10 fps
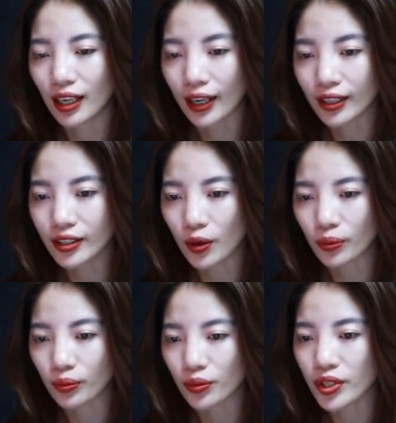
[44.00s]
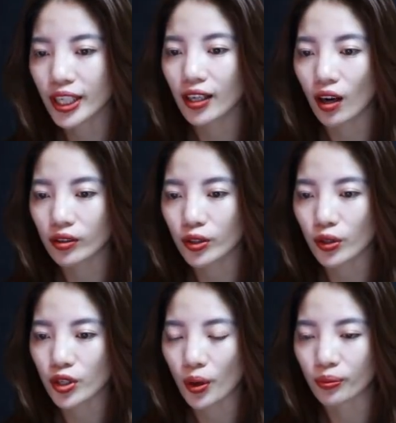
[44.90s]
lấy chồng, sinh con
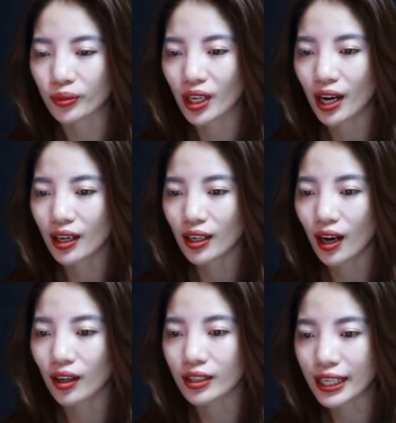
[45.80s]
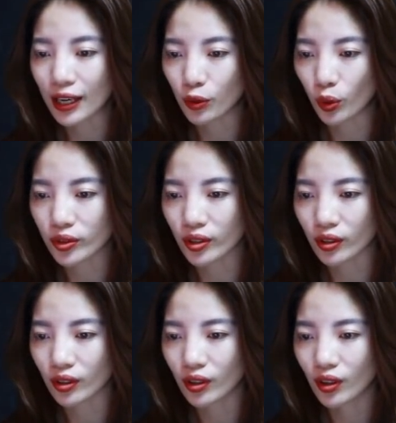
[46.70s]
cho chồng, ở nhà nội
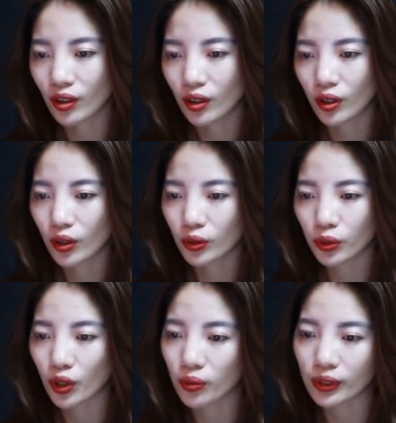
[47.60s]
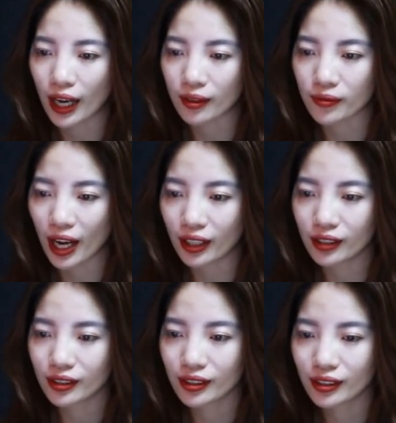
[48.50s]
trợ. Tôi không than
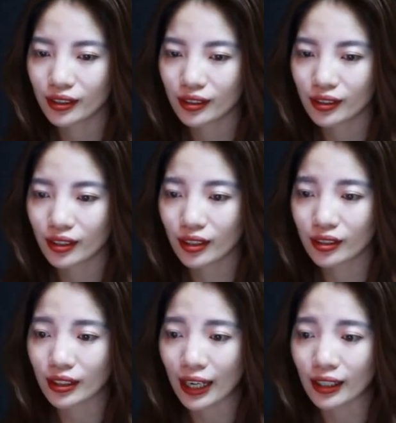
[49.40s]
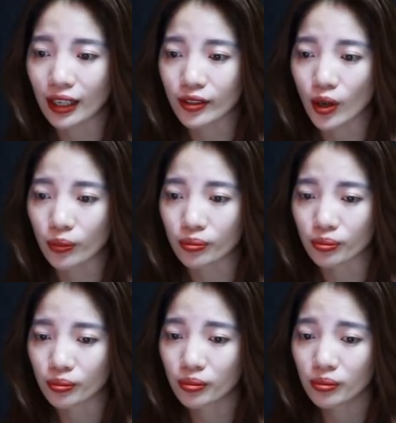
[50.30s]
vãn, nhưng anh là chồng
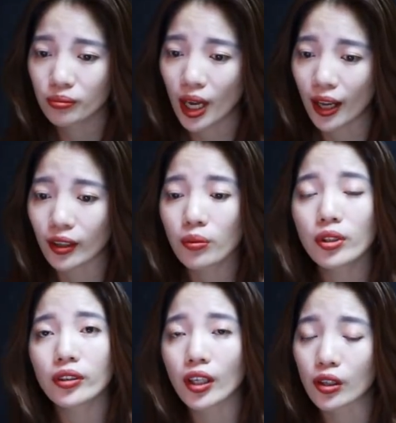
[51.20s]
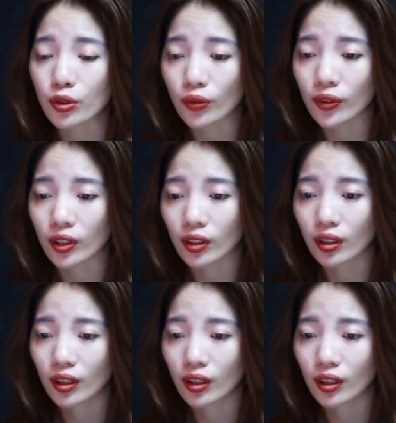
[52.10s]
mà lại không đưa tiền cho vợ.